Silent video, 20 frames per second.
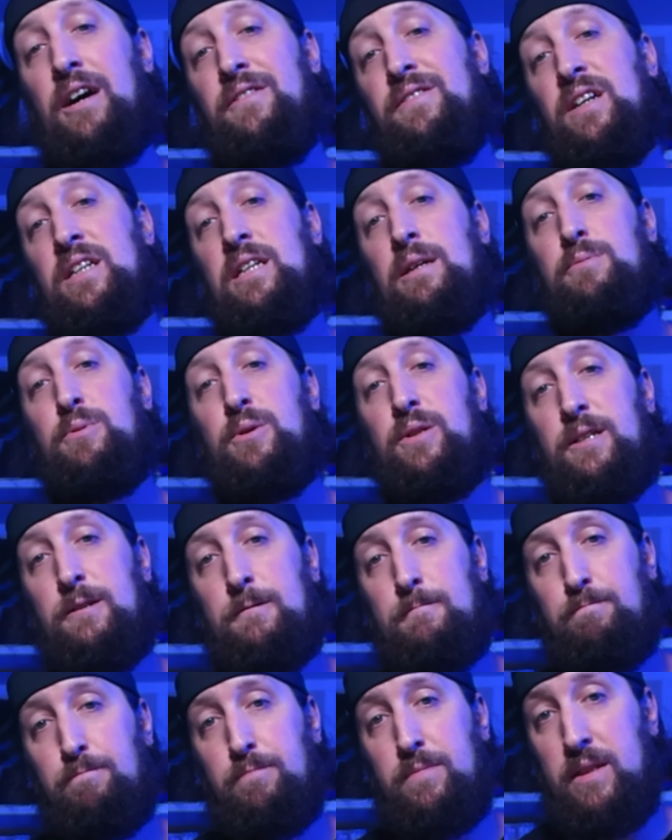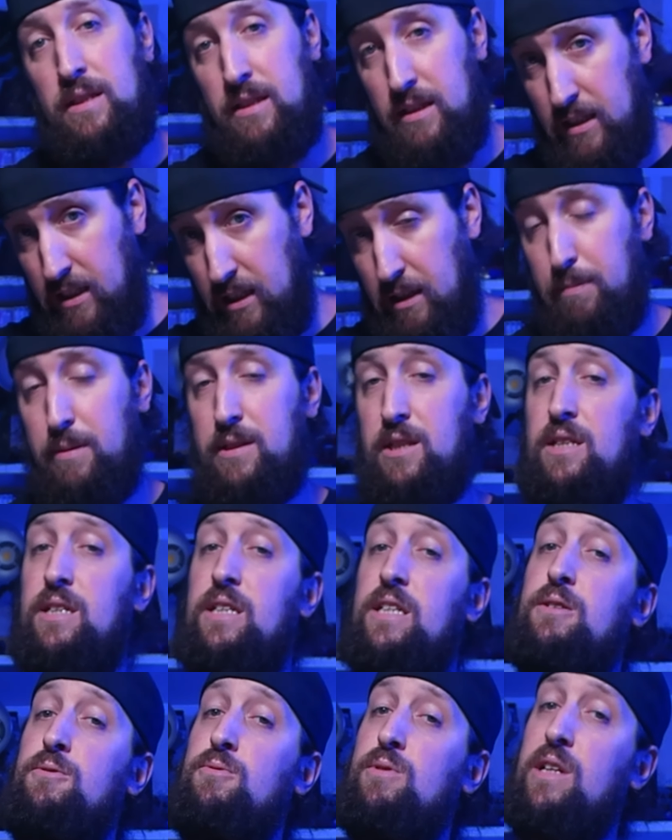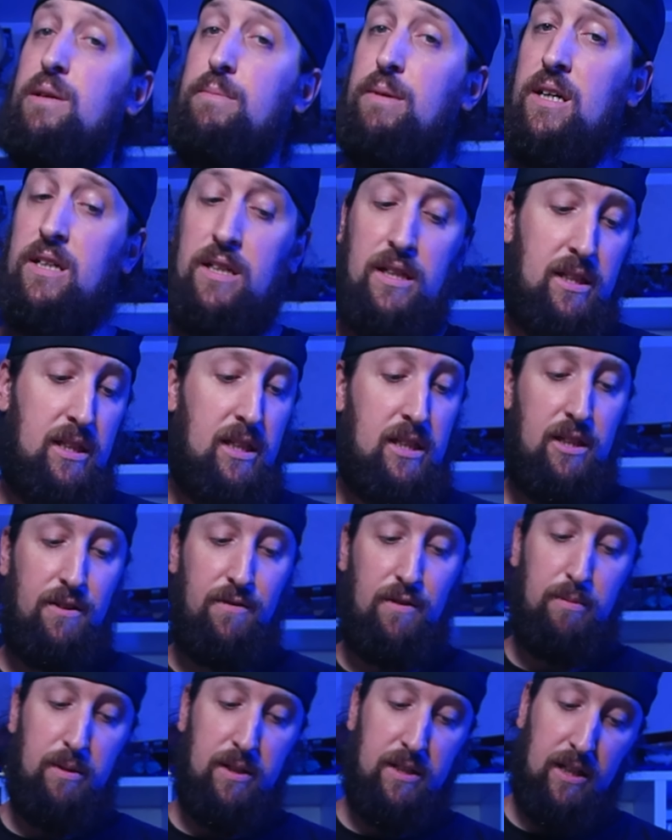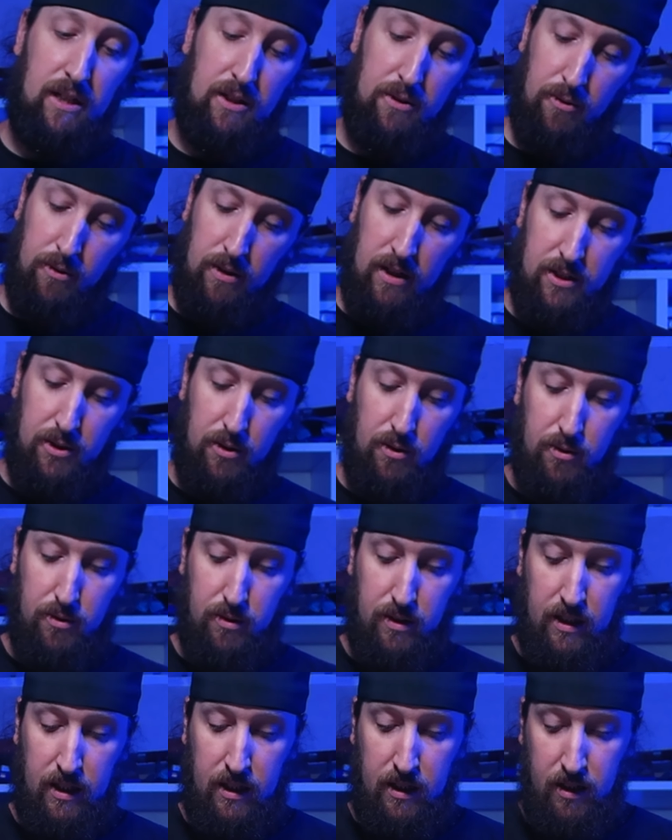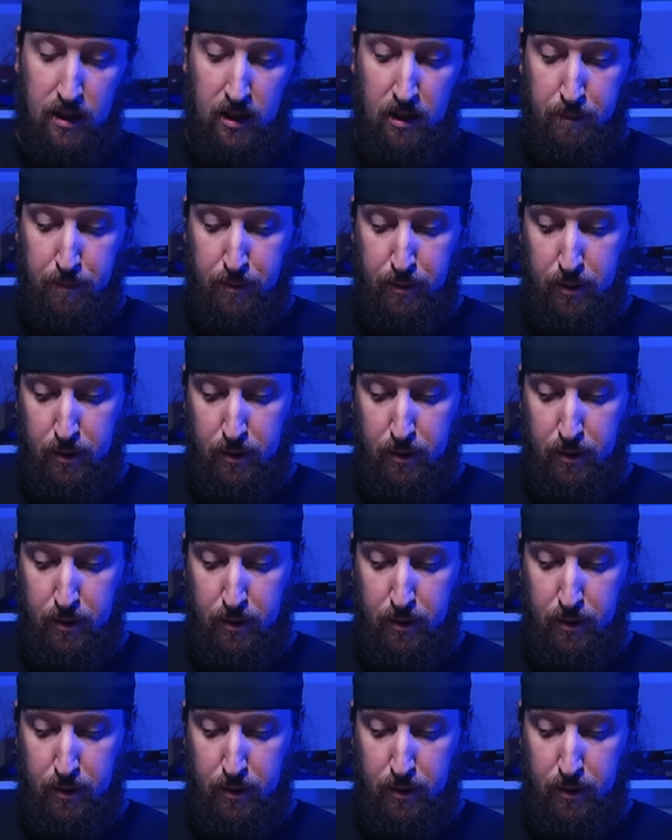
avec la poignée. Ce qui n'est pas chez toutes les marques, et ça, ça fait plaisir. Donc là, sur le côté, hop,